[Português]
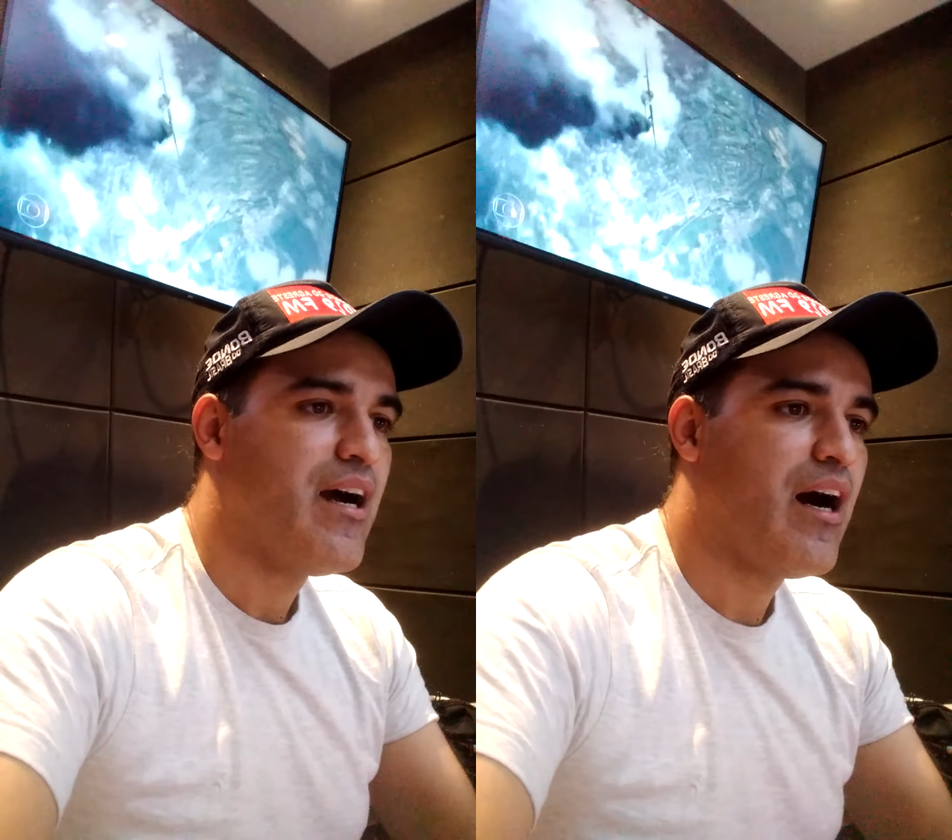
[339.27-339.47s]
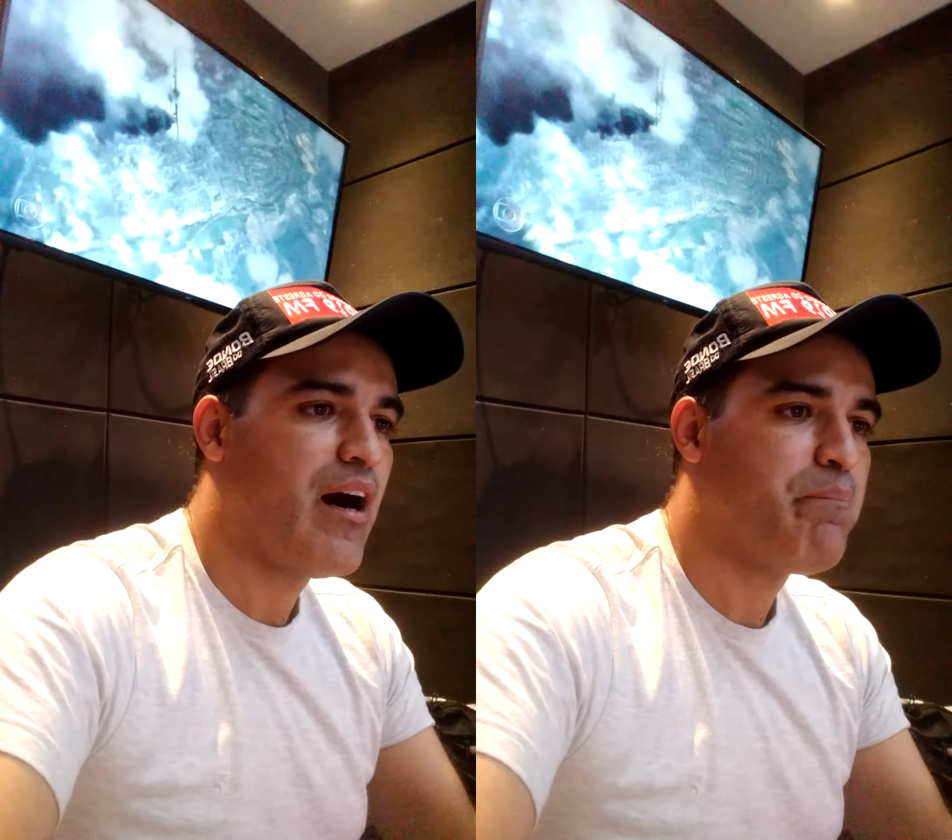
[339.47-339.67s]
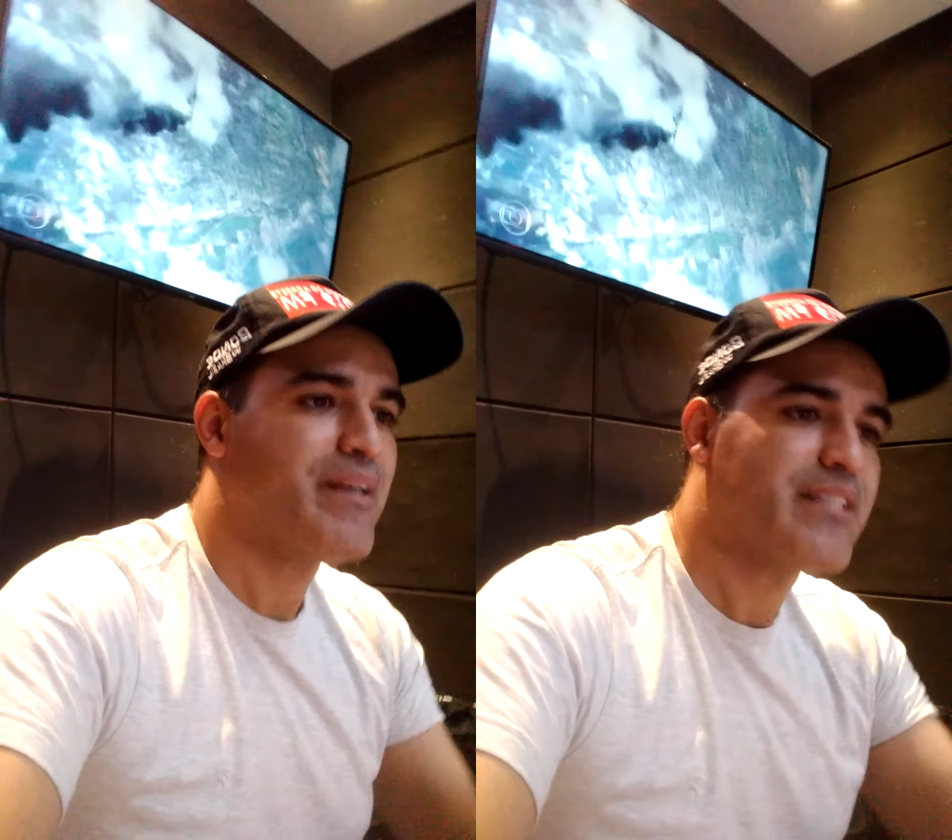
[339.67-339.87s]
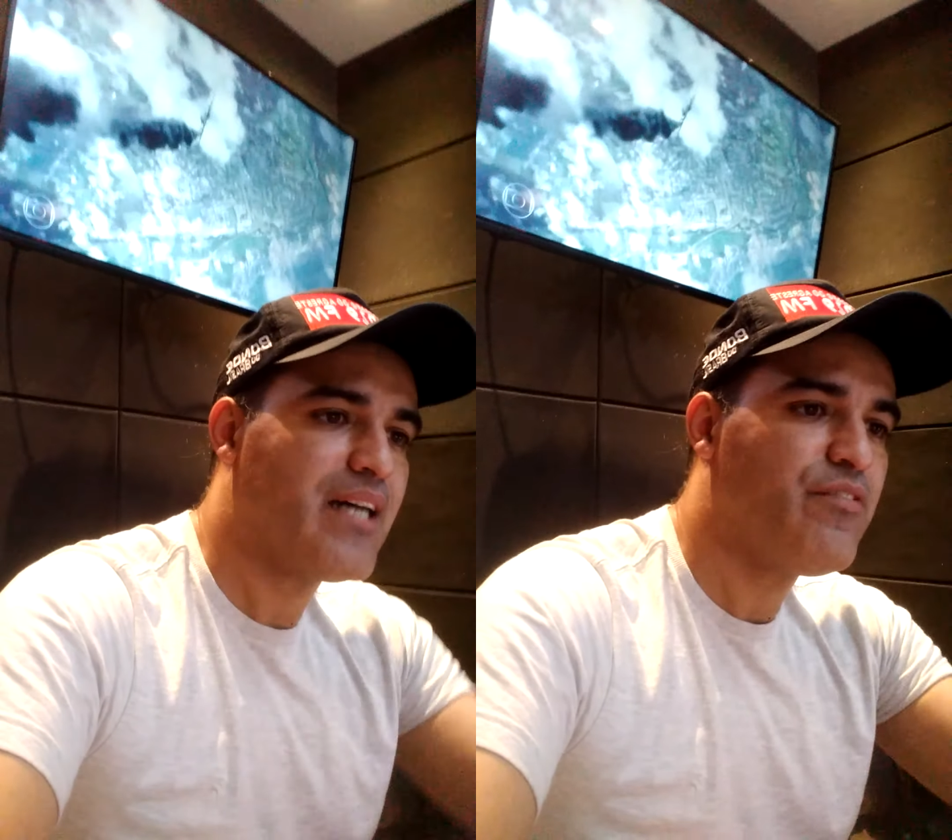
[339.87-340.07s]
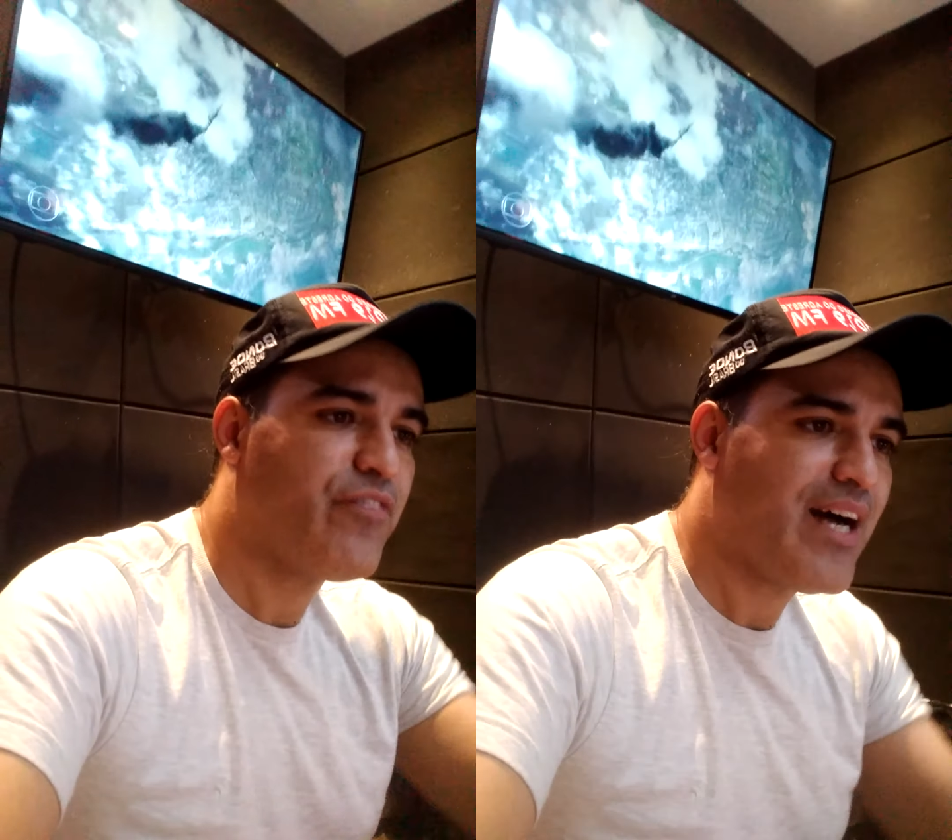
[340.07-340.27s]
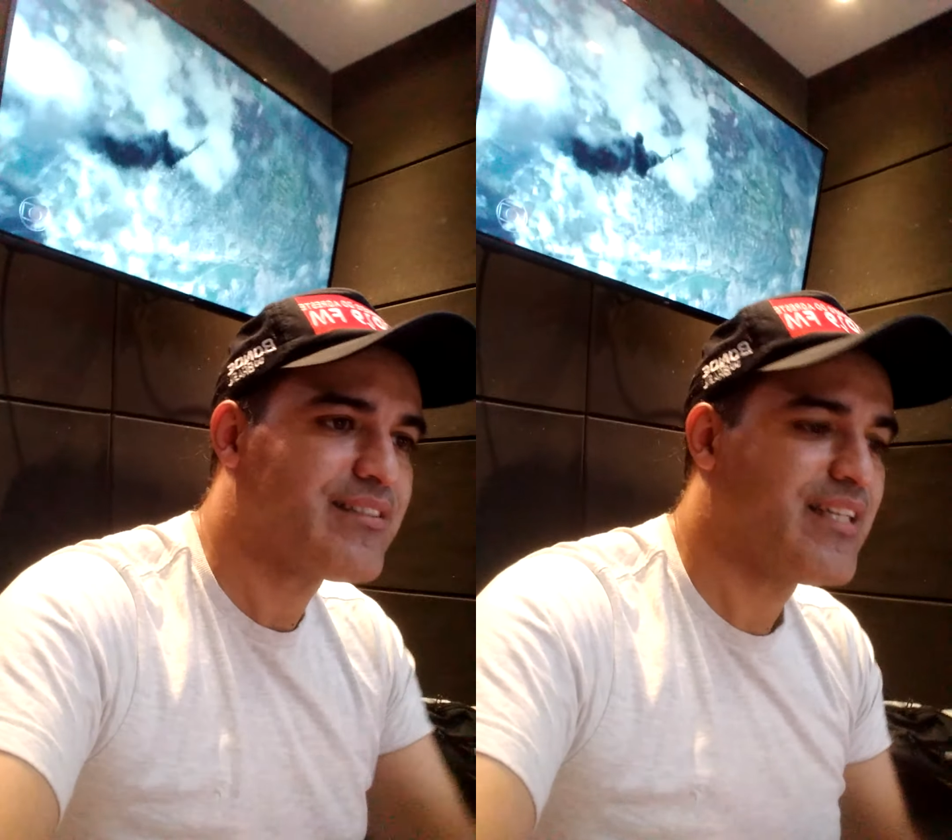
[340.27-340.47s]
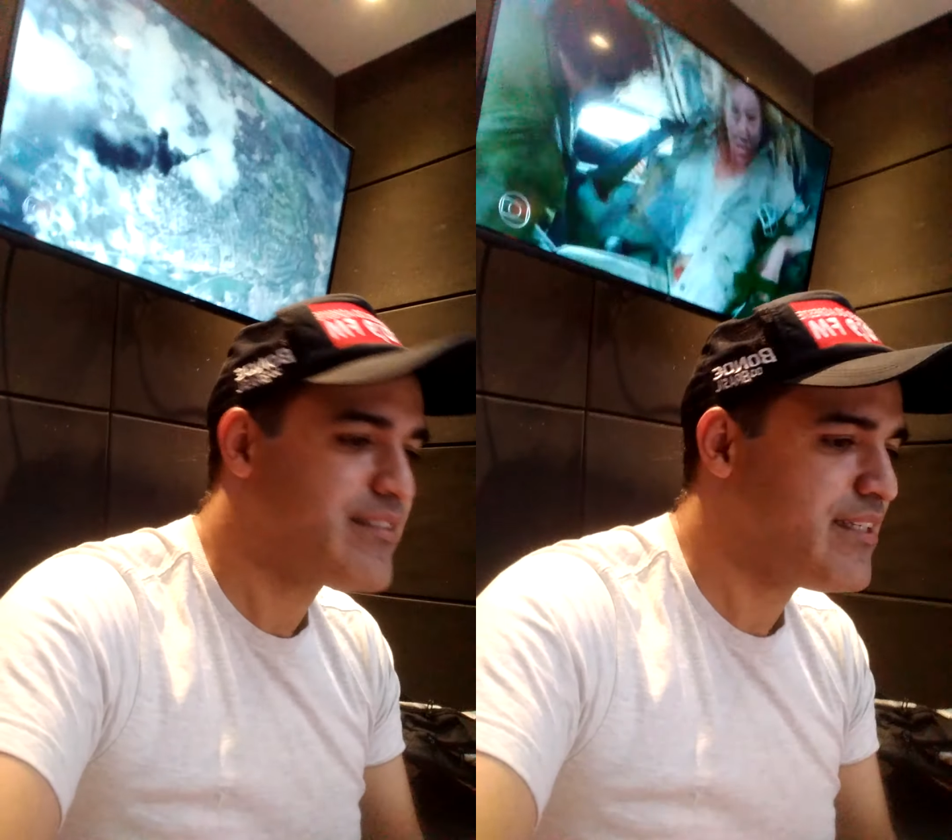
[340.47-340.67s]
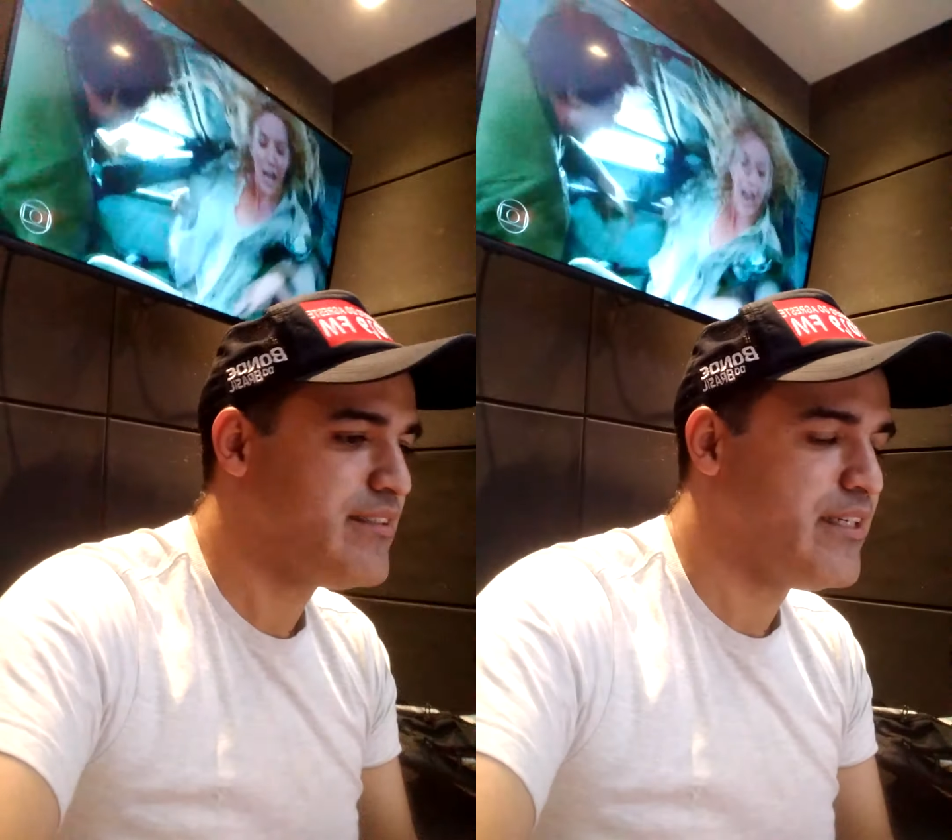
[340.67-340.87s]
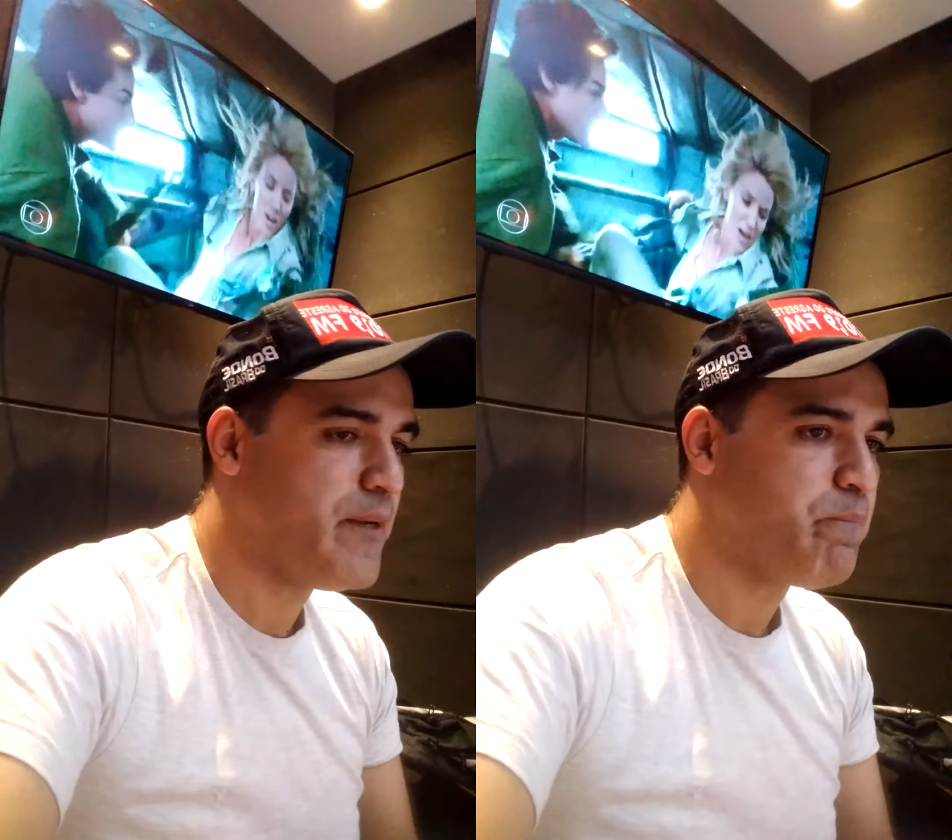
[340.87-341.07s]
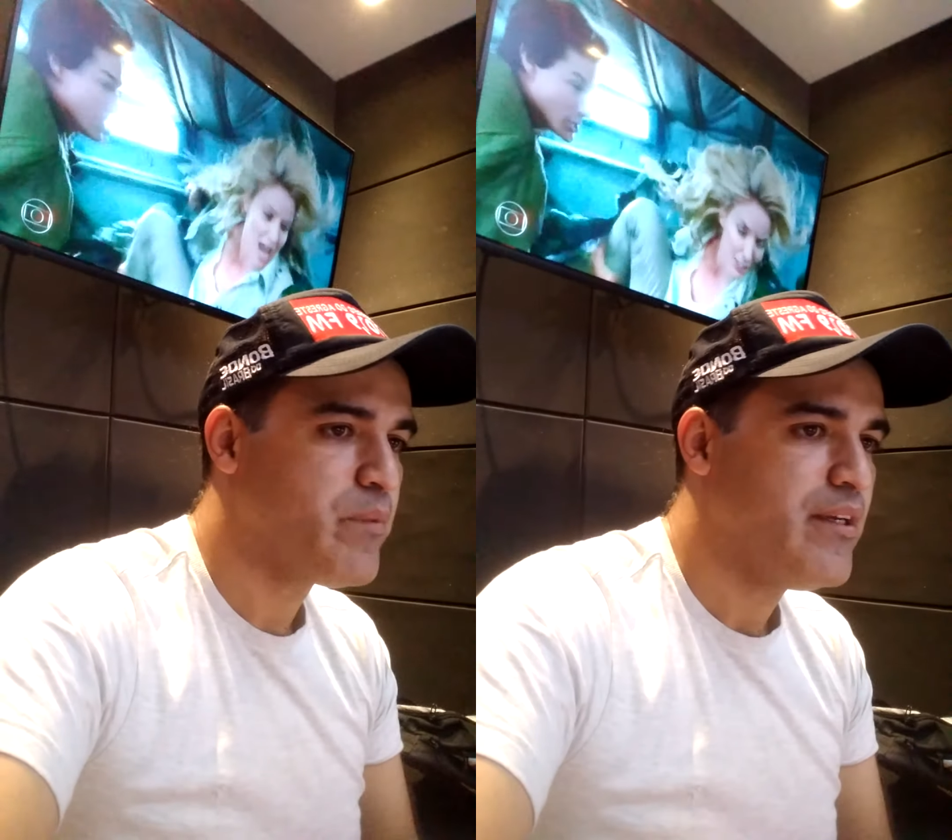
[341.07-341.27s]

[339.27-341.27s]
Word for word: a passar de fase na Série D.